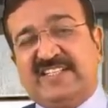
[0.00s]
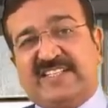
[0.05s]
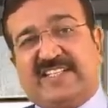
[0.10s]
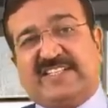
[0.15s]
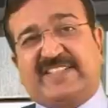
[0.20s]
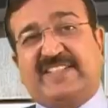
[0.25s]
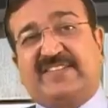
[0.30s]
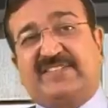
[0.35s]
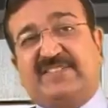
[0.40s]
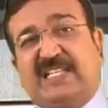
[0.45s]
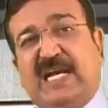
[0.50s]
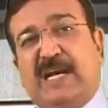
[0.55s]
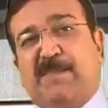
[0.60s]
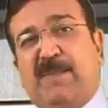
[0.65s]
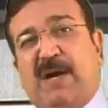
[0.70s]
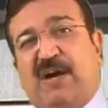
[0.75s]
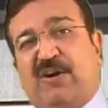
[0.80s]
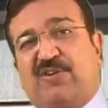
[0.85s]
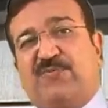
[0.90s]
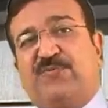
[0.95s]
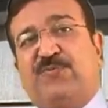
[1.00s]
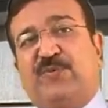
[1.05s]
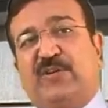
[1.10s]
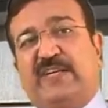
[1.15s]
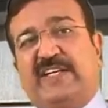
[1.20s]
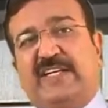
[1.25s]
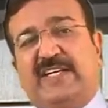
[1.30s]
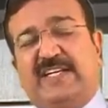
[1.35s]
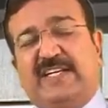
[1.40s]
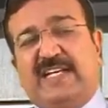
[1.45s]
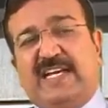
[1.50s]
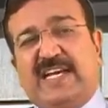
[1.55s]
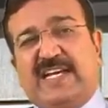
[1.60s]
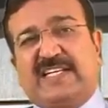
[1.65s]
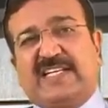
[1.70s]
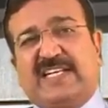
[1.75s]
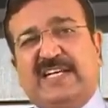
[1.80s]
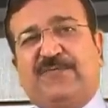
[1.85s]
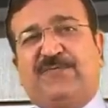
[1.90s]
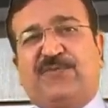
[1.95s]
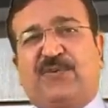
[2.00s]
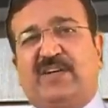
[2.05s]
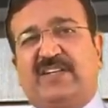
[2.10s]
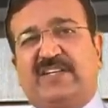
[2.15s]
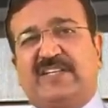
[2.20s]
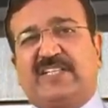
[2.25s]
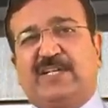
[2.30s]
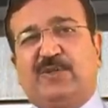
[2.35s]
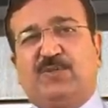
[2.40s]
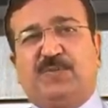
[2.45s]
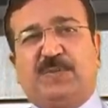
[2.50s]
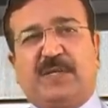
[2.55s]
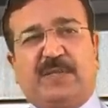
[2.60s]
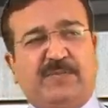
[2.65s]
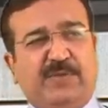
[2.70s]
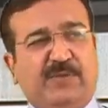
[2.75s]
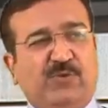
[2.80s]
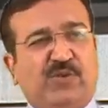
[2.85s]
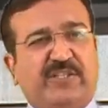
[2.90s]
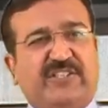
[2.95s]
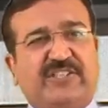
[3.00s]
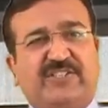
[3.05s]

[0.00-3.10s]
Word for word: कि कितना पावरफुली एक ही फ्रंट के ऊपर में वो